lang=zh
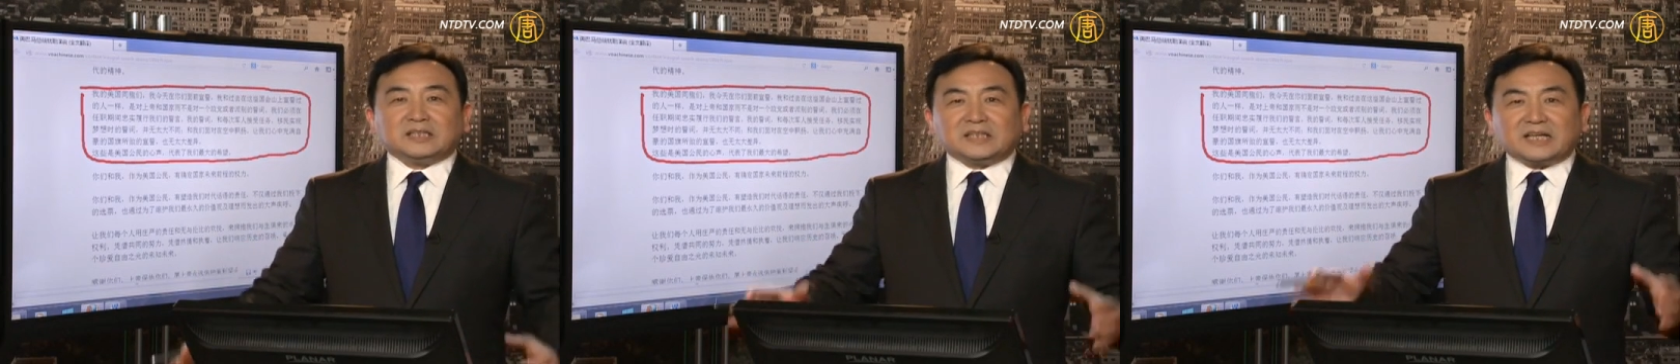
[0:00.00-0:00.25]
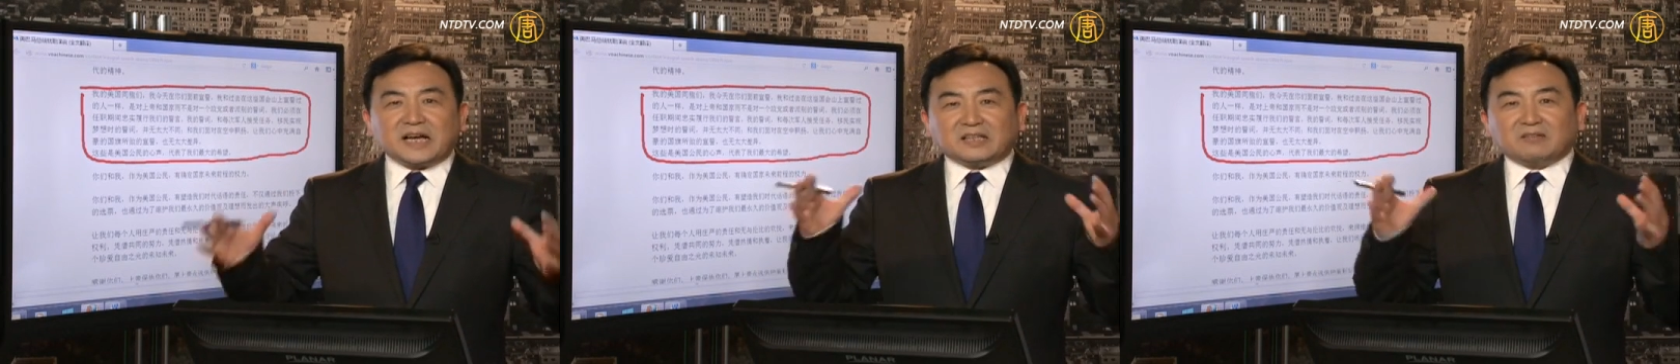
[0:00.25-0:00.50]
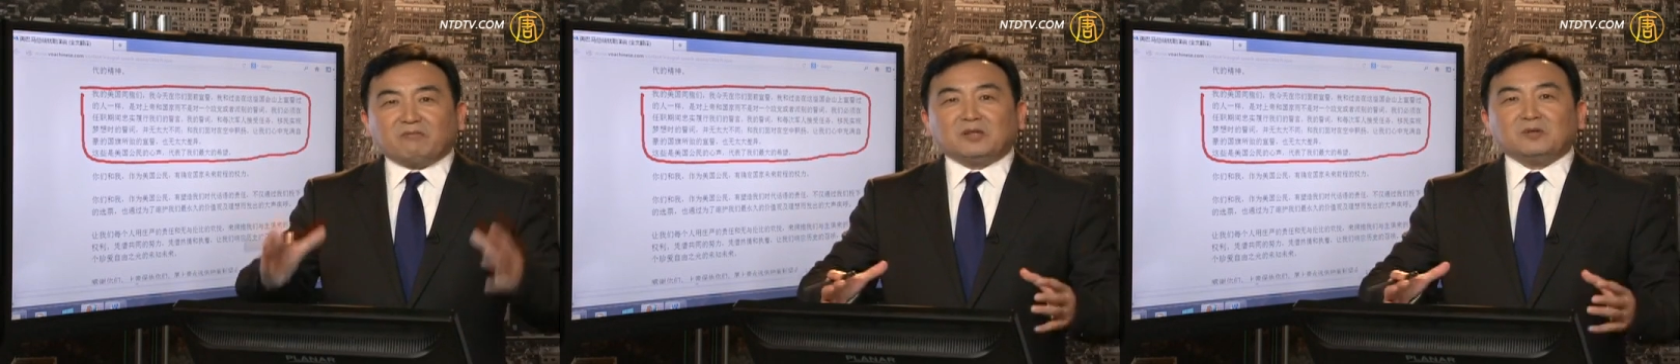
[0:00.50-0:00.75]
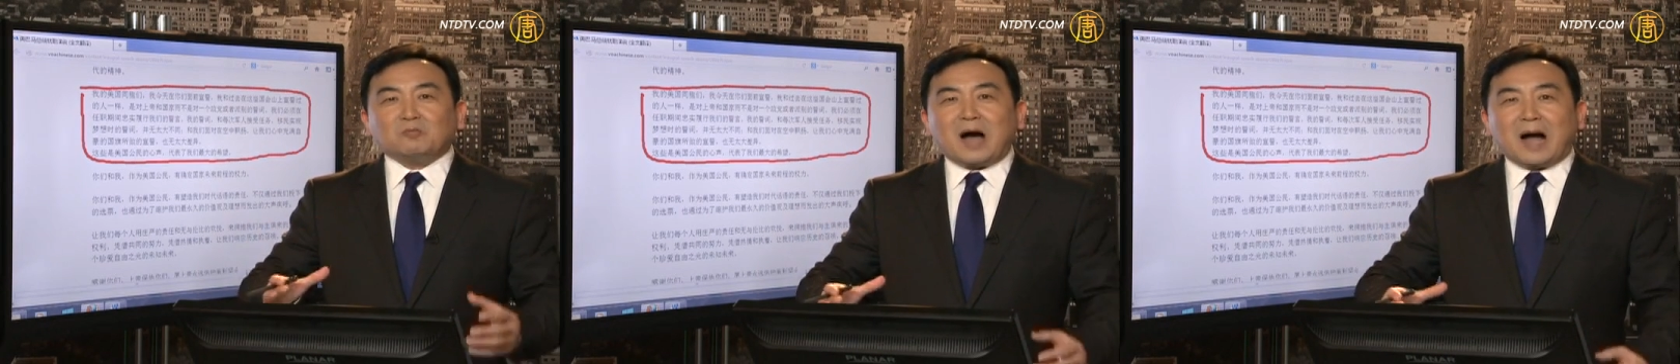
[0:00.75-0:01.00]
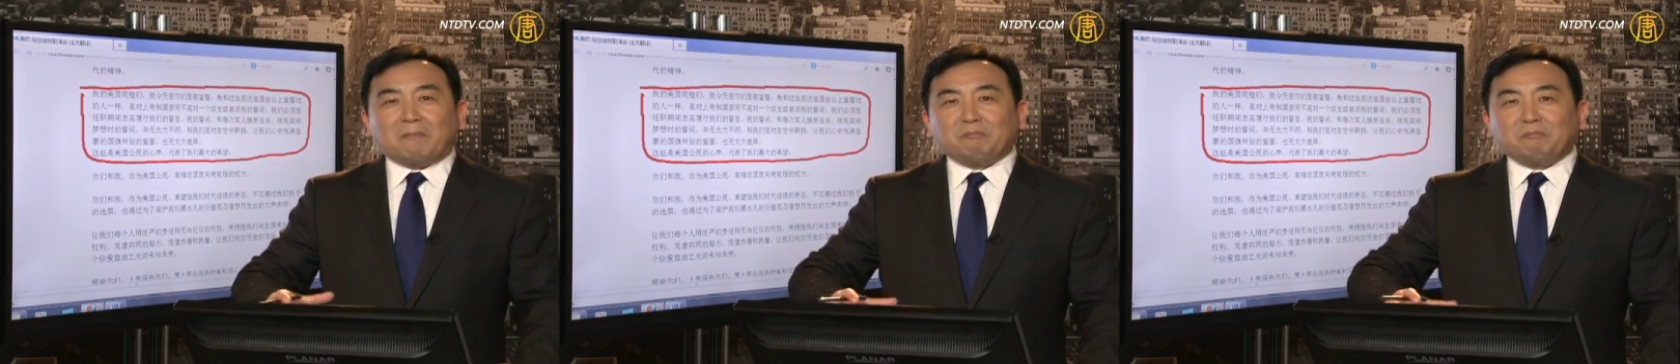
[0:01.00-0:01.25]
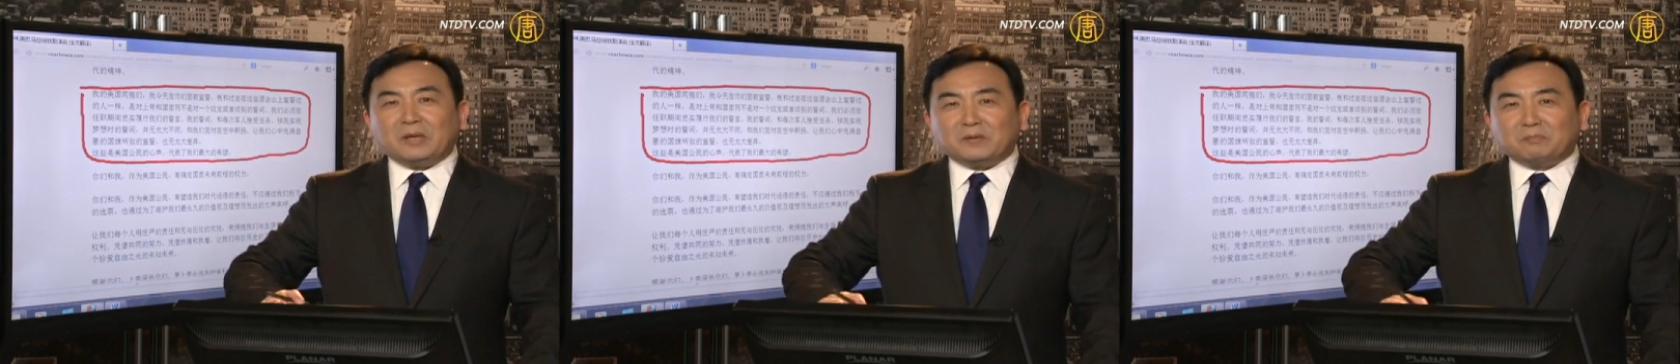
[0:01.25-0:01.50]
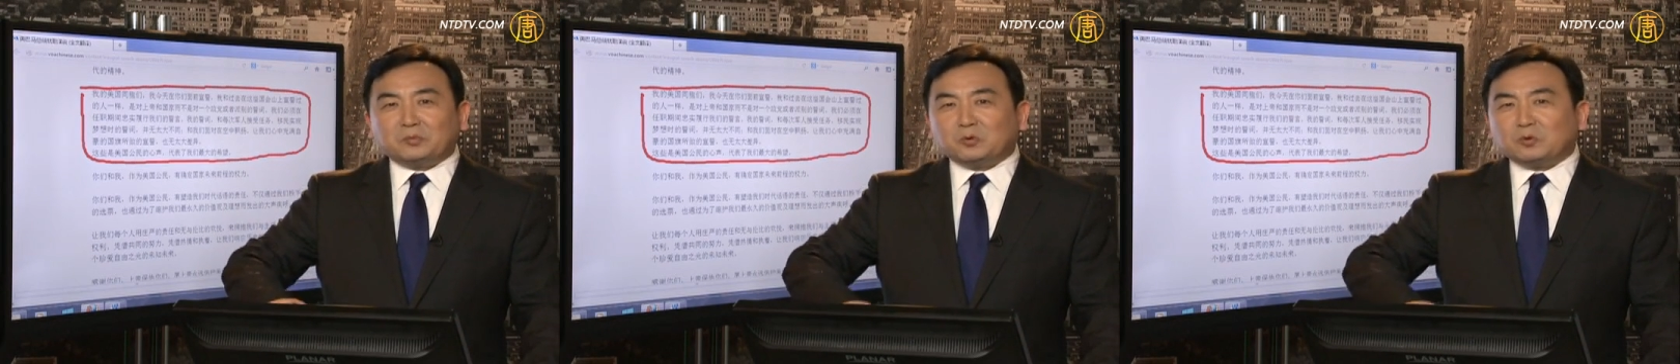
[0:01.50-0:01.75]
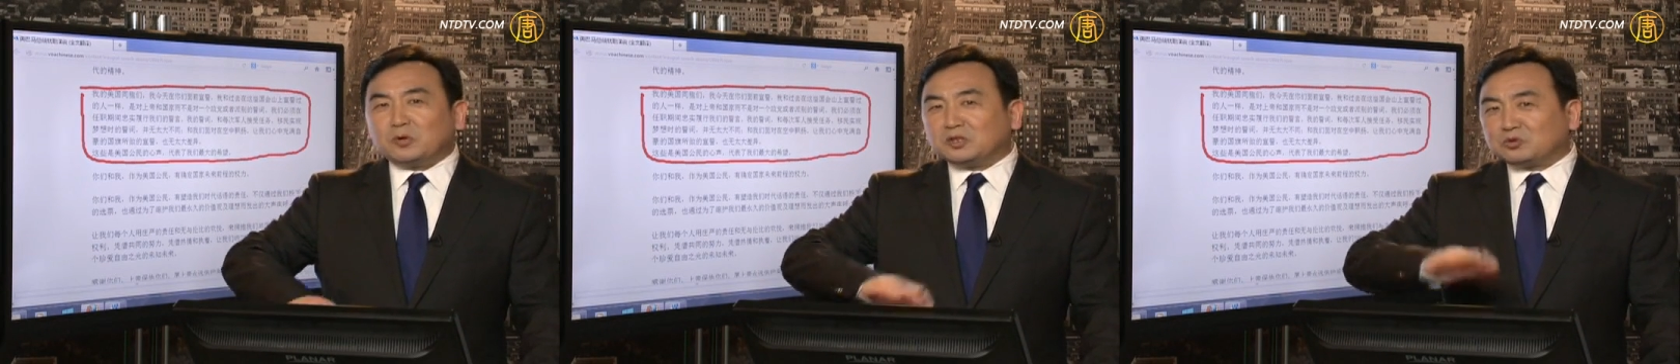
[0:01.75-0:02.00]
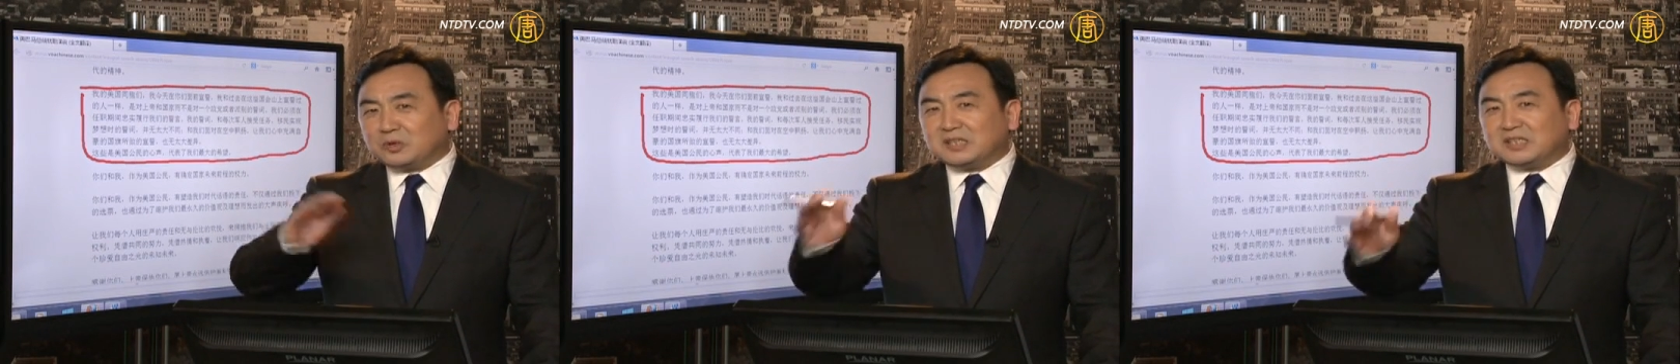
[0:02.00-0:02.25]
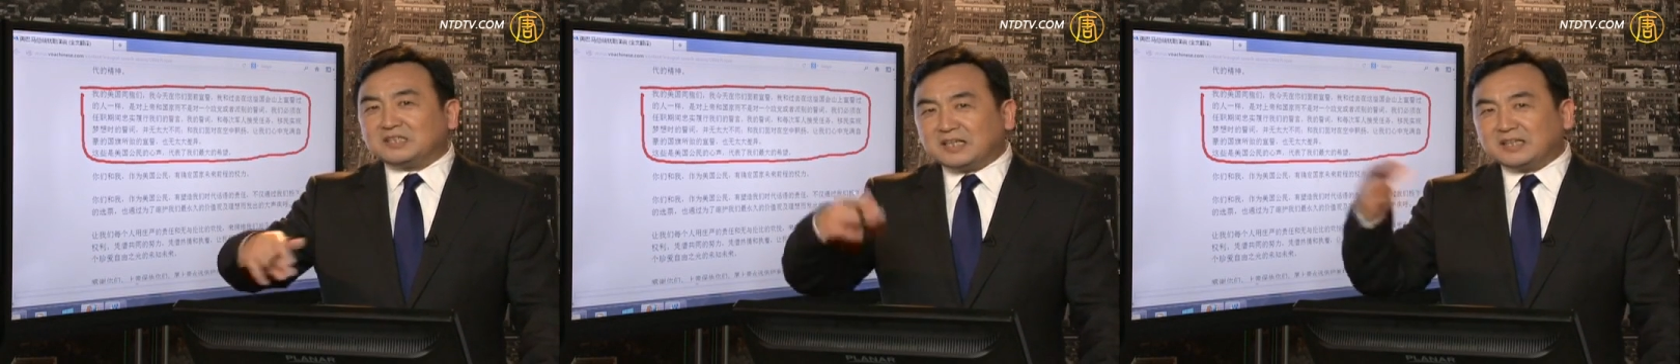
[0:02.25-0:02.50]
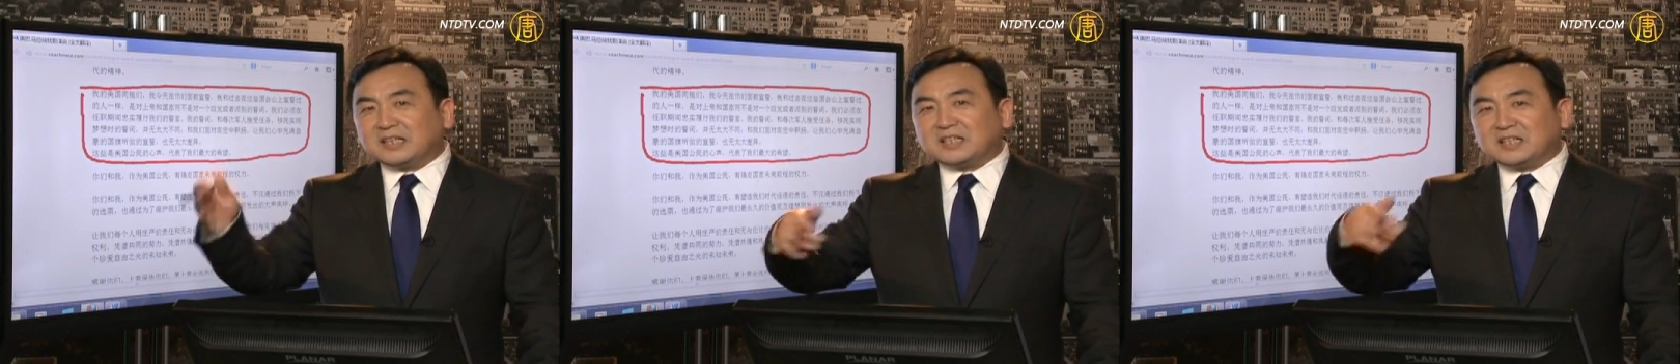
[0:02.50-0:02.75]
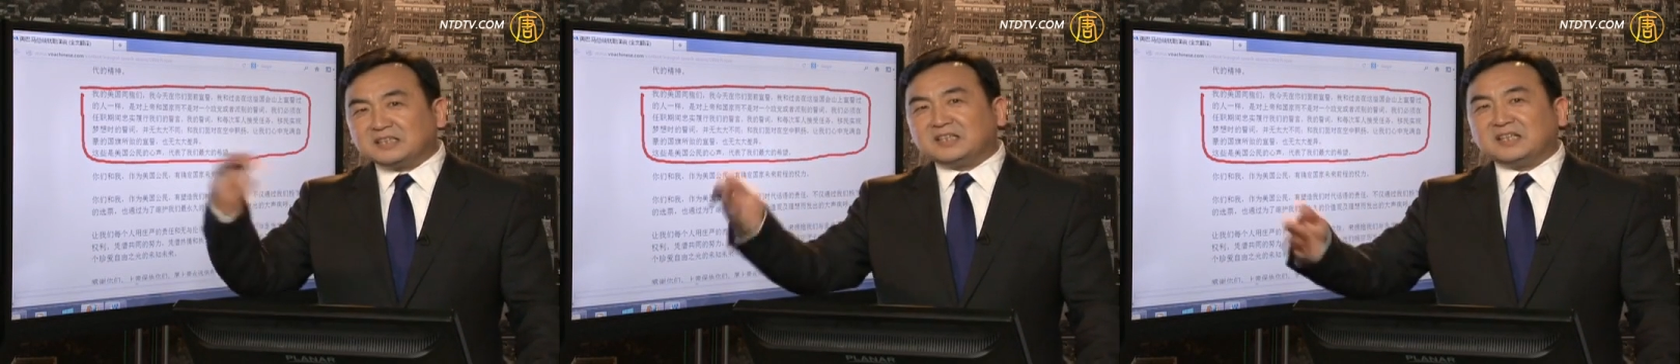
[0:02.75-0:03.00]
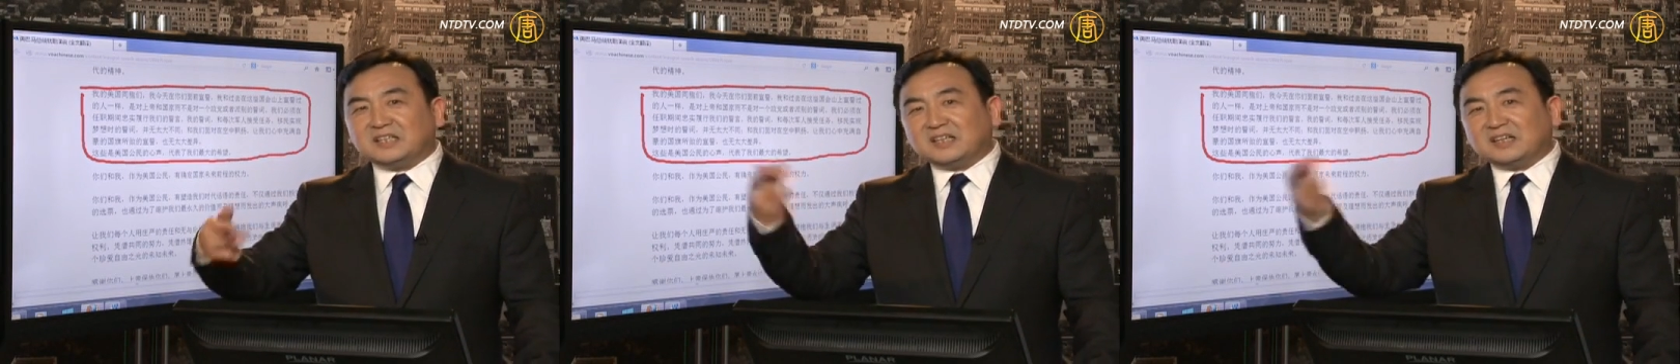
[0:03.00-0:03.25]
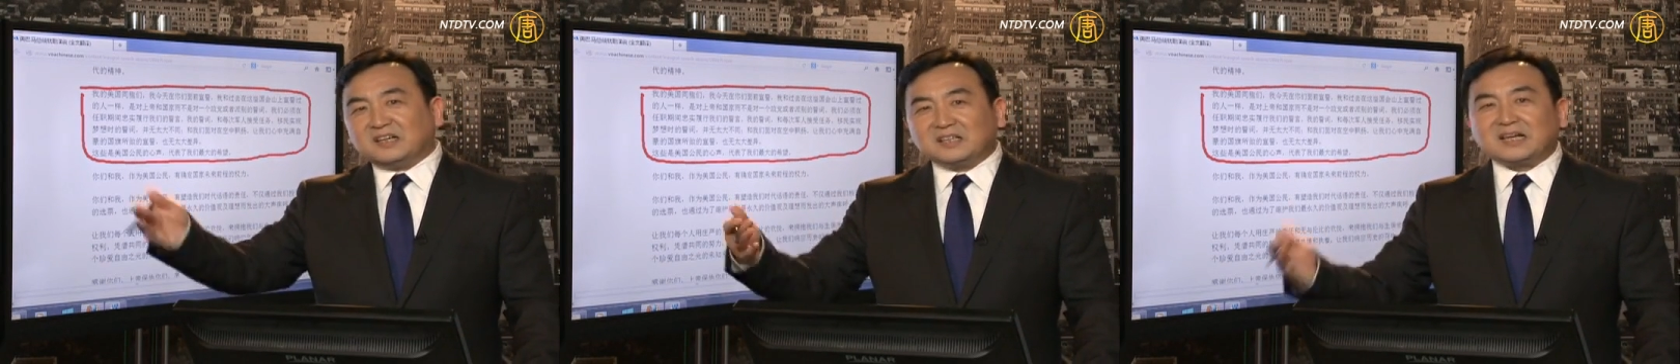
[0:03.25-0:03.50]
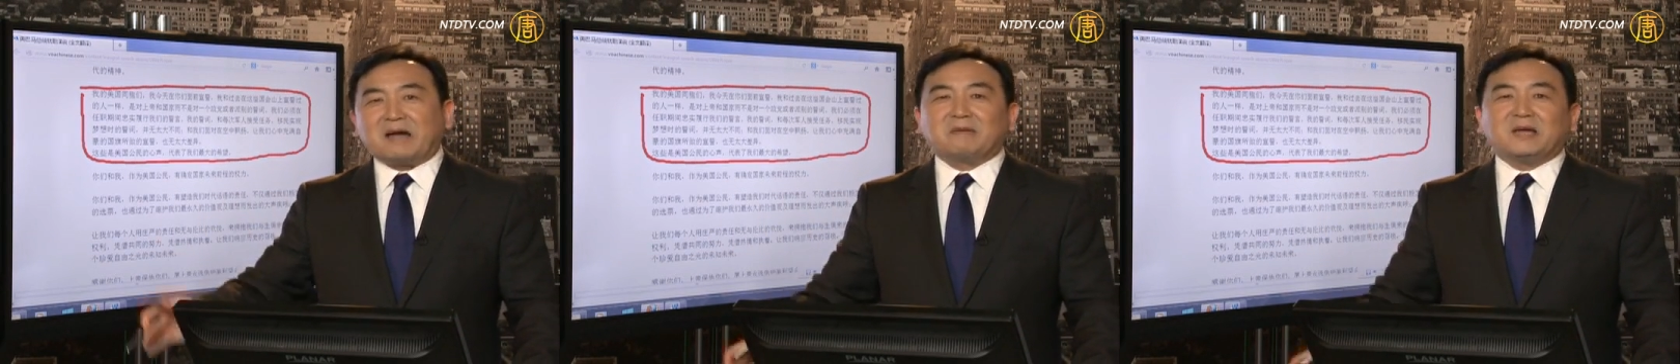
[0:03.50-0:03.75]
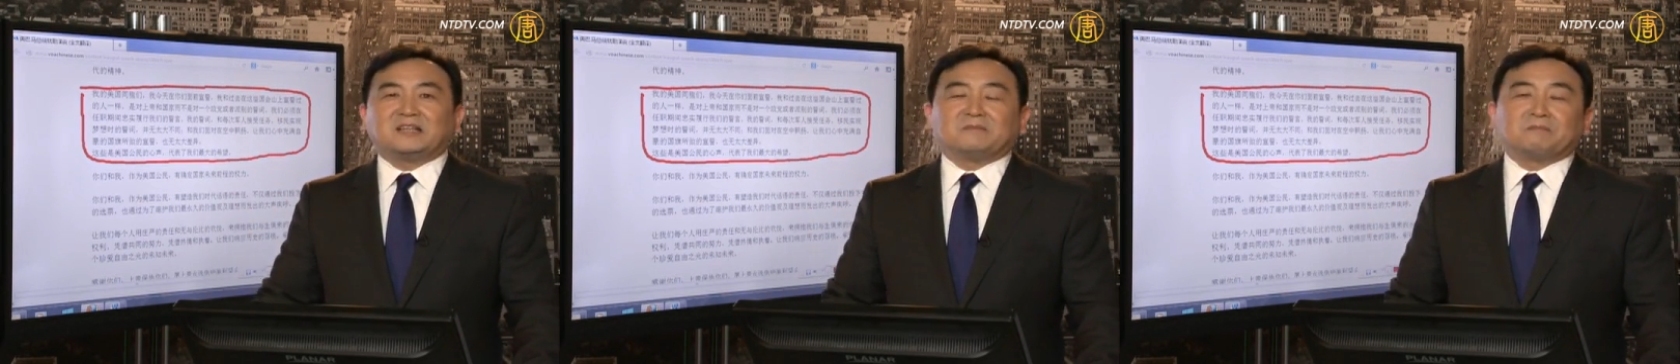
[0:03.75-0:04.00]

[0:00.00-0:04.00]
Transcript: 这样的文化并不会随着人的更替而改变的，